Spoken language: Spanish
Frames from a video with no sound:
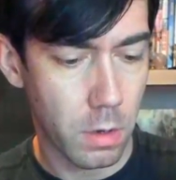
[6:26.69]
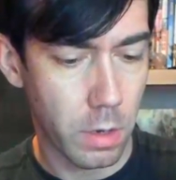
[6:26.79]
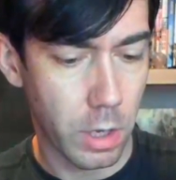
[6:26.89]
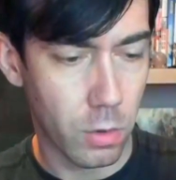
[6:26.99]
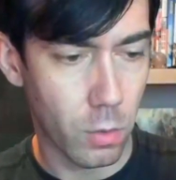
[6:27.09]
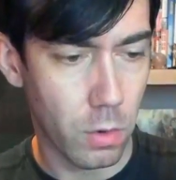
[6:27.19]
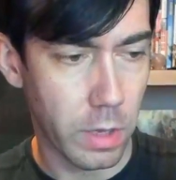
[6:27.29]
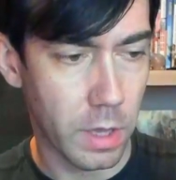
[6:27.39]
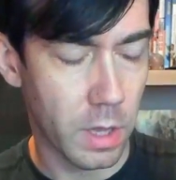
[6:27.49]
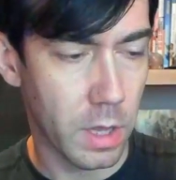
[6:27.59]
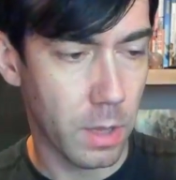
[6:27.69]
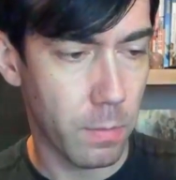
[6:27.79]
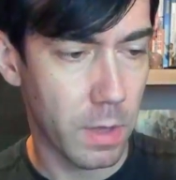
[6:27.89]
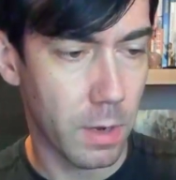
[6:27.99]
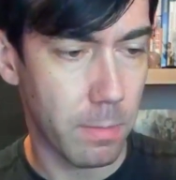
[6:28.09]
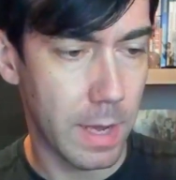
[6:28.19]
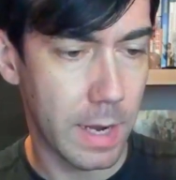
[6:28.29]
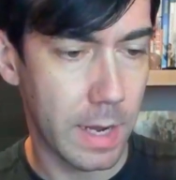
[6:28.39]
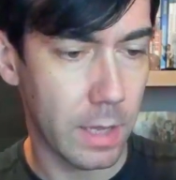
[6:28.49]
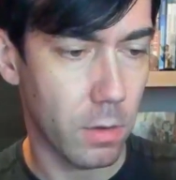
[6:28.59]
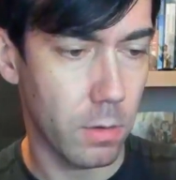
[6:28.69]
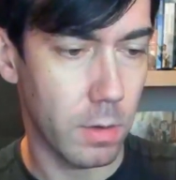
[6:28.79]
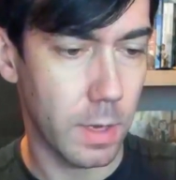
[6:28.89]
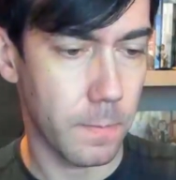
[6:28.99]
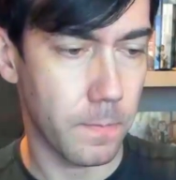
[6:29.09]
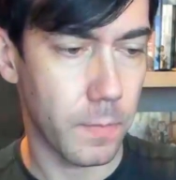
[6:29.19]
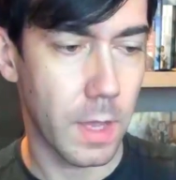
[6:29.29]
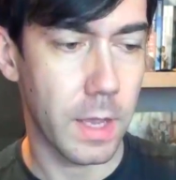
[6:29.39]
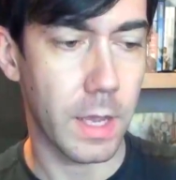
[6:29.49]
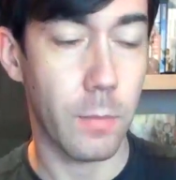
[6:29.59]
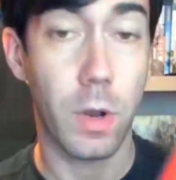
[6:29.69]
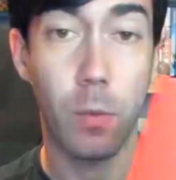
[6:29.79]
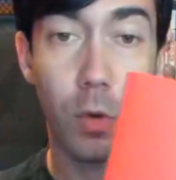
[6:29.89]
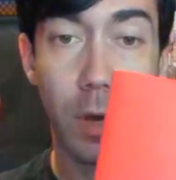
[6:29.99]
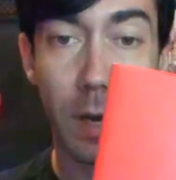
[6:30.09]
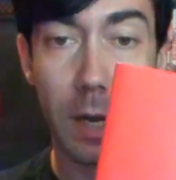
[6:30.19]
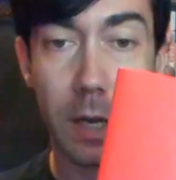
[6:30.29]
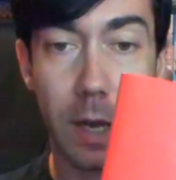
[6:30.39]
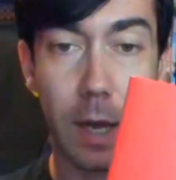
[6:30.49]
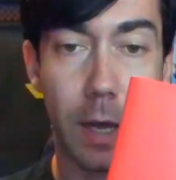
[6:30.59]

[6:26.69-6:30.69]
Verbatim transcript: Qué chulo. Y así se despide manga y todo, ¿eh? Y aquí pone muchas gracias, ¿eh?